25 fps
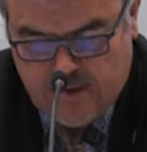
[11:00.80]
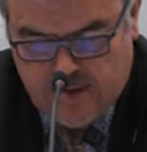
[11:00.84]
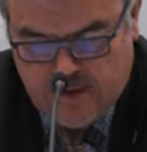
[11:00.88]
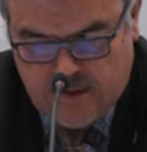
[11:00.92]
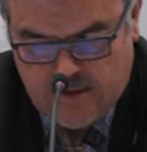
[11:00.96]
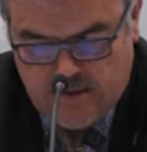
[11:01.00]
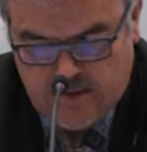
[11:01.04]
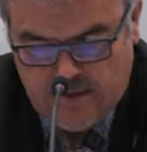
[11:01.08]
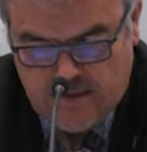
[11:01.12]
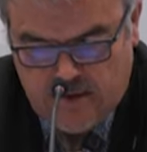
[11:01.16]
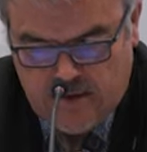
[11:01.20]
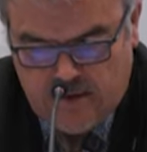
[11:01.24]

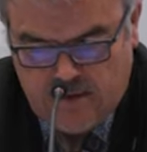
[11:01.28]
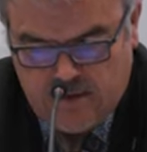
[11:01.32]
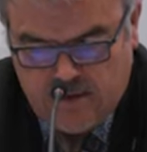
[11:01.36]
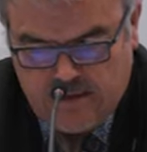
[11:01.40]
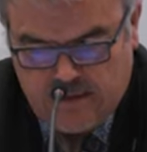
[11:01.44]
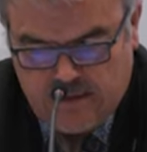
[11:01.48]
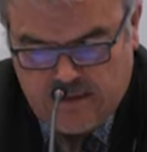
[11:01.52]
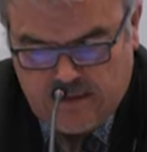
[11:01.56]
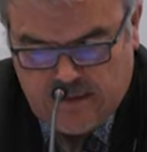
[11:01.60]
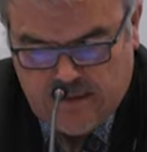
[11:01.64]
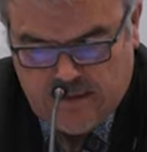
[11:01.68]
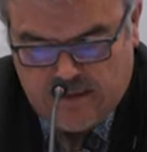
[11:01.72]
Ende
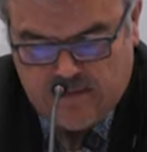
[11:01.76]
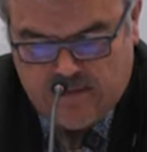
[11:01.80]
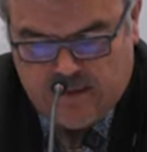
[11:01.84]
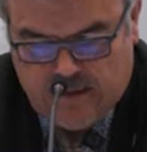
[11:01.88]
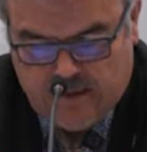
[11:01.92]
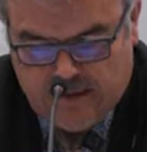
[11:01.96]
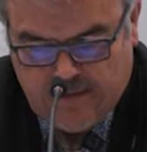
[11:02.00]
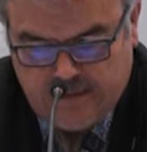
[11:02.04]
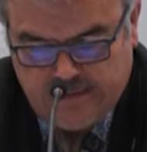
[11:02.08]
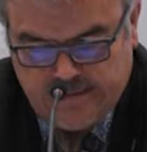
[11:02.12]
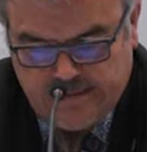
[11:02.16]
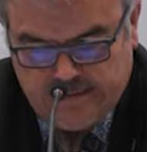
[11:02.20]
jeder
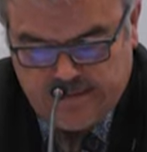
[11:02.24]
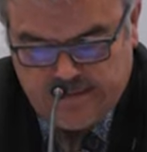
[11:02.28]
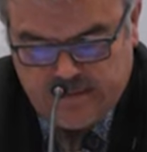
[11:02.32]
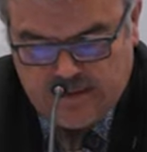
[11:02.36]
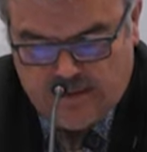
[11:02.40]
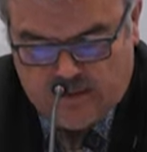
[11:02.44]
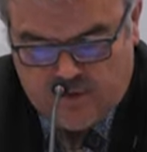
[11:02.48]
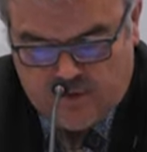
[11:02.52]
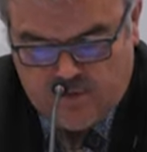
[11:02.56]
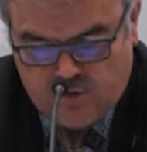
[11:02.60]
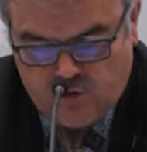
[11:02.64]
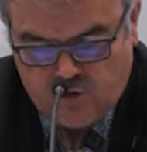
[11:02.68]
Einzelne
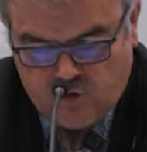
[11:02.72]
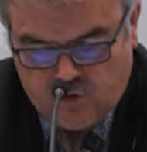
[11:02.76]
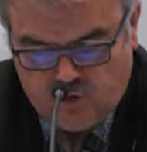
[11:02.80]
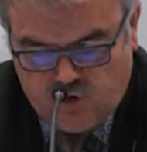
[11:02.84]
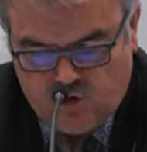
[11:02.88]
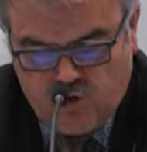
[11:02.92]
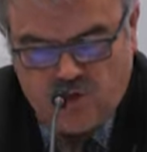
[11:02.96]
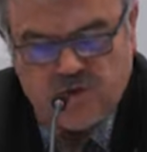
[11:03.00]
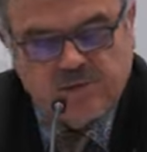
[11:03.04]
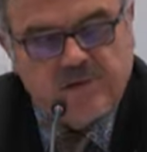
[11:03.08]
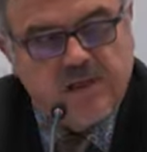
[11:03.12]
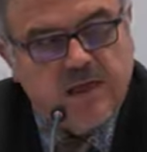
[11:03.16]
auch ein
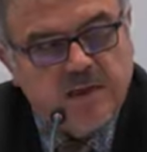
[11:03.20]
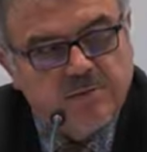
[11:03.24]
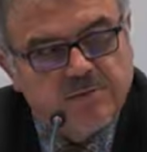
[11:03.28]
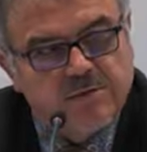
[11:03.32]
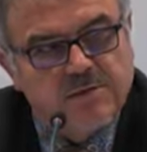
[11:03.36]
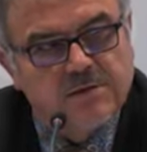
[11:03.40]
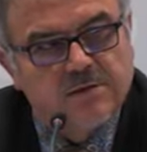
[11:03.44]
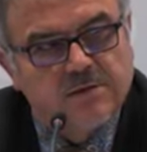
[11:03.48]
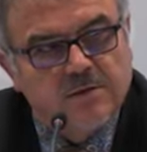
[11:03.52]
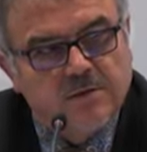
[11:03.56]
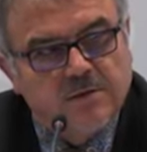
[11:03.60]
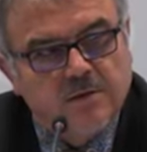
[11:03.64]
Stück
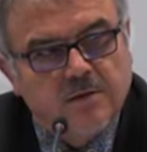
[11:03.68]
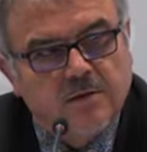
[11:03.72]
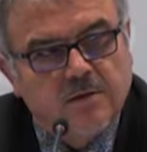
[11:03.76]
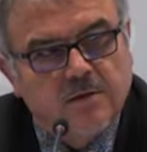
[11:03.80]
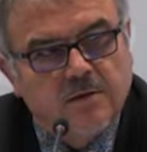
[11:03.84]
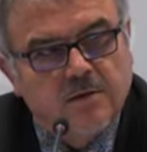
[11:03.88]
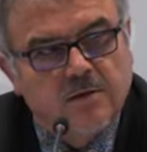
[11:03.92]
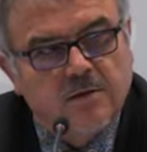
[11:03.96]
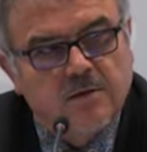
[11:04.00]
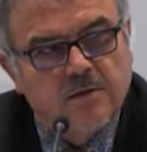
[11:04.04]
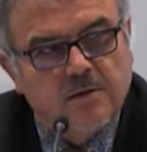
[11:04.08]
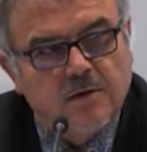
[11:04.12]
selbst äh,
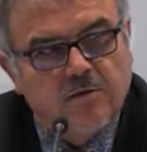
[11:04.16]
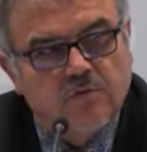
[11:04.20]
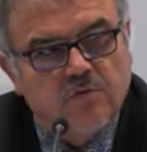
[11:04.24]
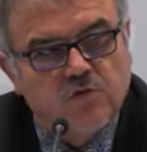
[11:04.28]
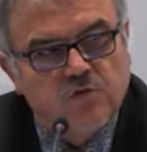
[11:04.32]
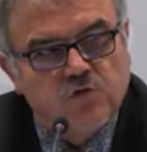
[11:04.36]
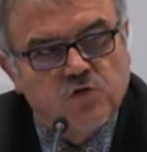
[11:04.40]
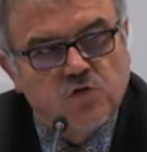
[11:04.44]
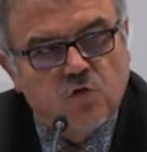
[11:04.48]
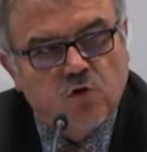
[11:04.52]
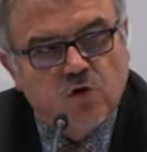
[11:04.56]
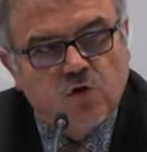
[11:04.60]

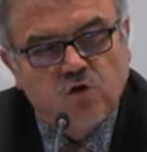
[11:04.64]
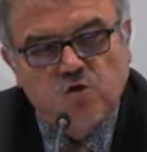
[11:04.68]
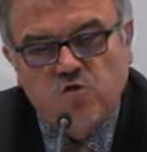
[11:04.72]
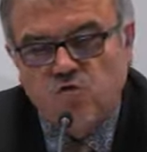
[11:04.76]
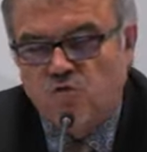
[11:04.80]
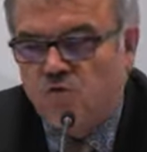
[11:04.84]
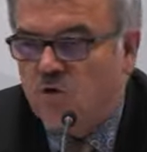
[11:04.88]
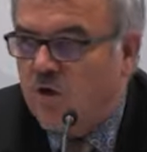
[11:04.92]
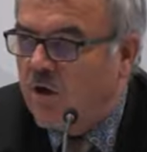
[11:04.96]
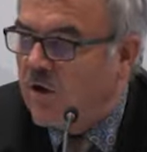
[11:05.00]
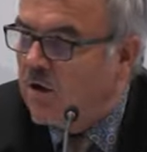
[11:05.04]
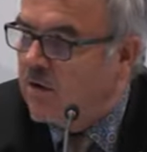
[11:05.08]
dafür Sorge zu
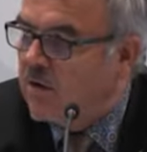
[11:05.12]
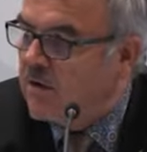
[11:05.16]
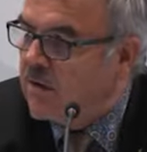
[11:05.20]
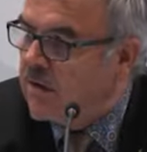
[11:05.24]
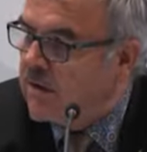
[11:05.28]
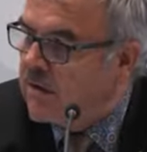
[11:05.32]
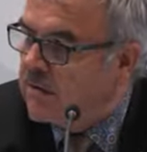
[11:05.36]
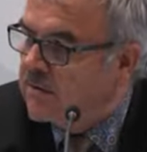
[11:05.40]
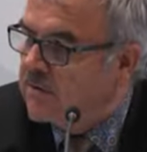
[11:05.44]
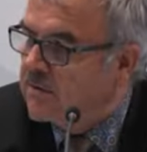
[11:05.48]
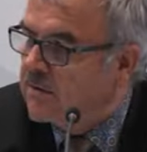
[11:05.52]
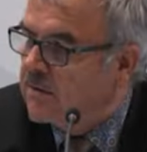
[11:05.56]
tragen
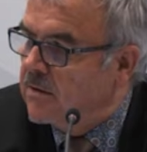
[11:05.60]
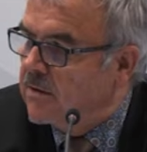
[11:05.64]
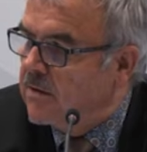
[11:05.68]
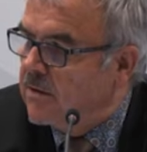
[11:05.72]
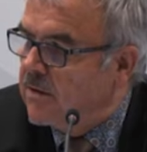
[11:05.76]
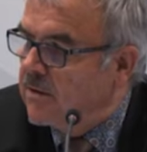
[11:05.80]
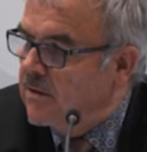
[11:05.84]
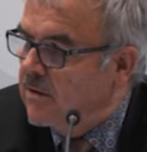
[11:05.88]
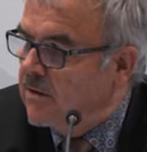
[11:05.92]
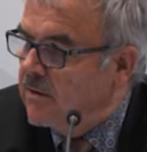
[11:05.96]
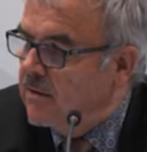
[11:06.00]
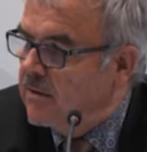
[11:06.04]
hat,
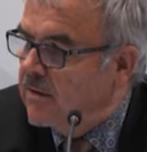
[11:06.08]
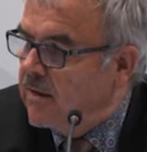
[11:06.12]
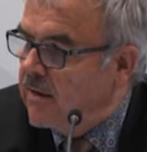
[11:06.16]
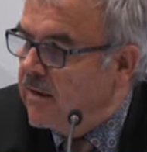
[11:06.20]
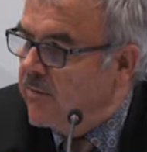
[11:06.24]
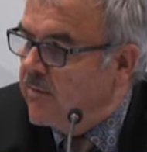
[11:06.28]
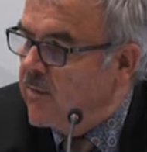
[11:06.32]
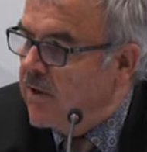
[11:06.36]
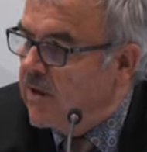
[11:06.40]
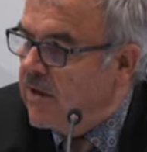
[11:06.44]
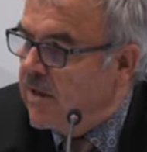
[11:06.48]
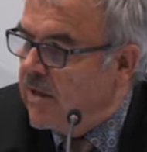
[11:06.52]

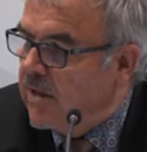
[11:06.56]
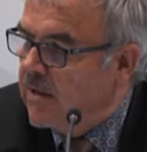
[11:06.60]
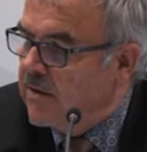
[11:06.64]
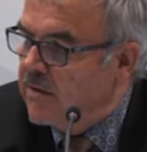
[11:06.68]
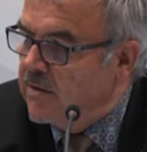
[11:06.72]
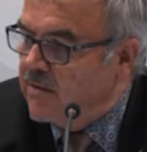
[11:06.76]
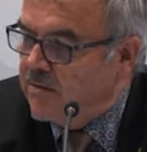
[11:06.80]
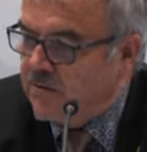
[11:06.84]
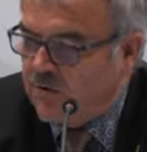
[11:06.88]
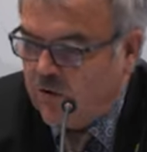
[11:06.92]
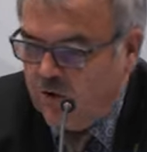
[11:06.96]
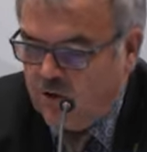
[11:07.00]
indem er
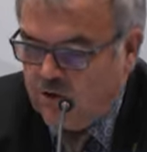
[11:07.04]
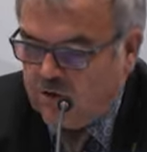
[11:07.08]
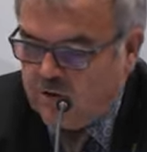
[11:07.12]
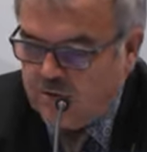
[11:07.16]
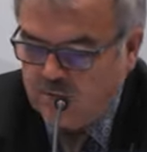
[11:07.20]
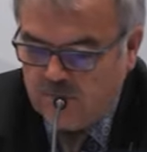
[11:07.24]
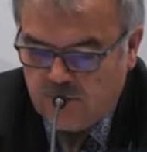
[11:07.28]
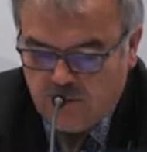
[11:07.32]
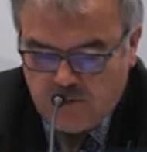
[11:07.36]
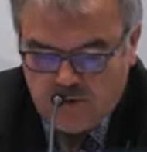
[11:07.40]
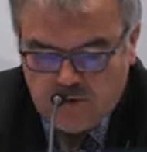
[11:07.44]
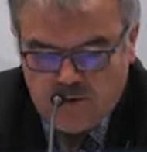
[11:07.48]
einen
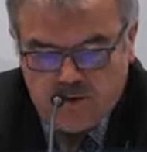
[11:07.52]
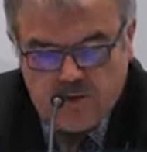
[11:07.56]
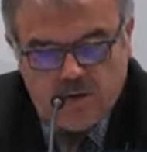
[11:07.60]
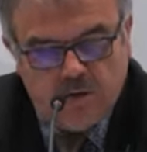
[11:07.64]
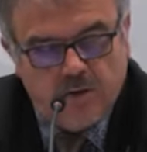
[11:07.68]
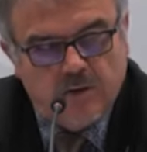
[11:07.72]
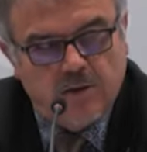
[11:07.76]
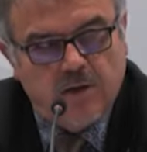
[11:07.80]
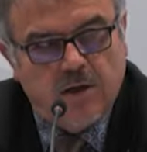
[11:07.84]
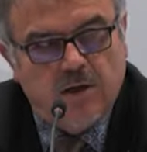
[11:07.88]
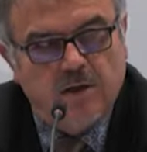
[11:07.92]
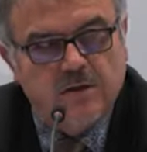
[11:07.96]
solchen
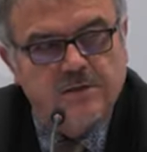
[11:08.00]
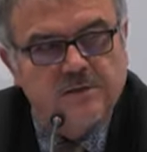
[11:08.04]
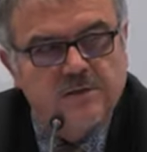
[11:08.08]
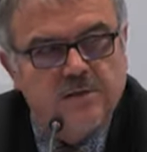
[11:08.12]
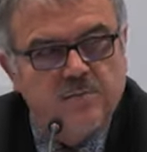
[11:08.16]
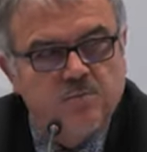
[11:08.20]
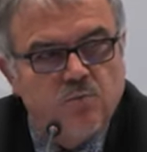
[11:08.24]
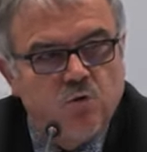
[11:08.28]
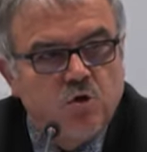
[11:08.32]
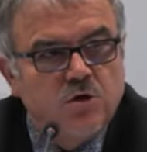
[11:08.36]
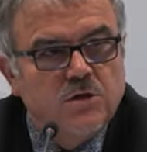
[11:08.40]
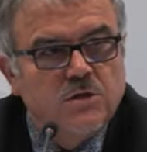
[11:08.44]
äh,
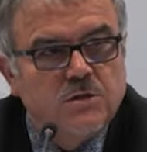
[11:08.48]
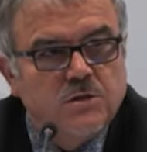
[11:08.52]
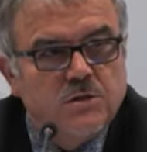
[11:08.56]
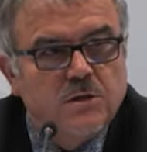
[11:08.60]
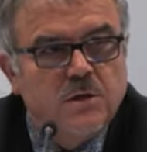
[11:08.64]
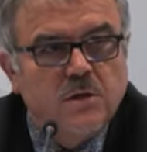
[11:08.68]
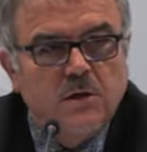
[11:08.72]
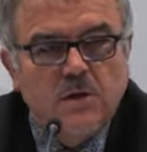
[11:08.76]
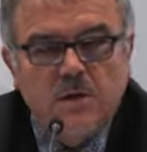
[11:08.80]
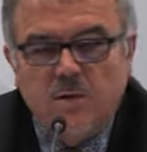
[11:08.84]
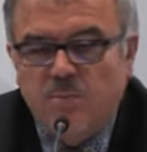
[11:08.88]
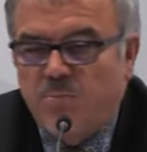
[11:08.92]

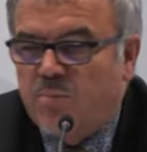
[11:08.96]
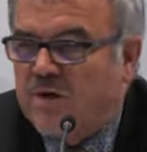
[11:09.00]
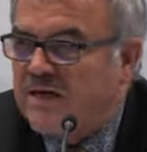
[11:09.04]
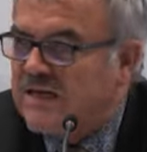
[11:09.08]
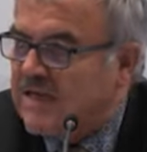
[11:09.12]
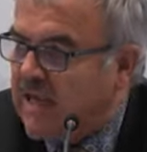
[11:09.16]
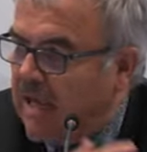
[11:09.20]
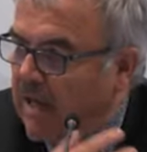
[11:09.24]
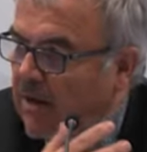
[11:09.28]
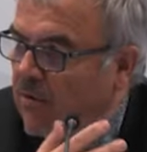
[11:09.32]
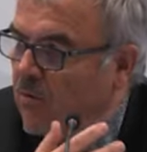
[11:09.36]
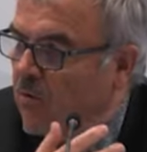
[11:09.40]

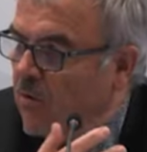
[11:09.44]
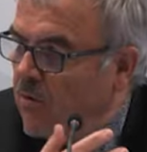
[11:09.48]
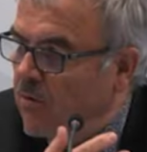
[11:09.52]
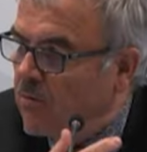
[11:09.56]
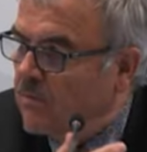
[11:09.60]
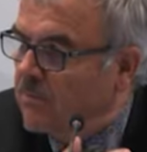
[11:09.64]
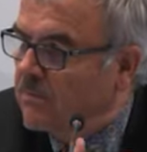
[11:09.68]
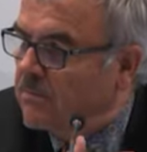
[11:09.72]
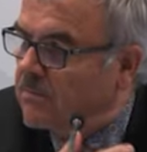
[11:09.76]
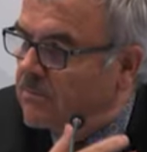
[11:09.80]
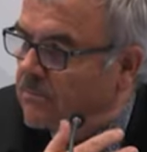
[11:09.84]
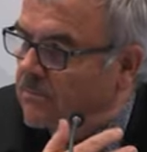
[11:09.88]

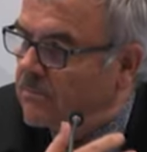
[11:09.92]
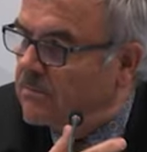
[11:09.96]
Nase-Mund-Bedeckung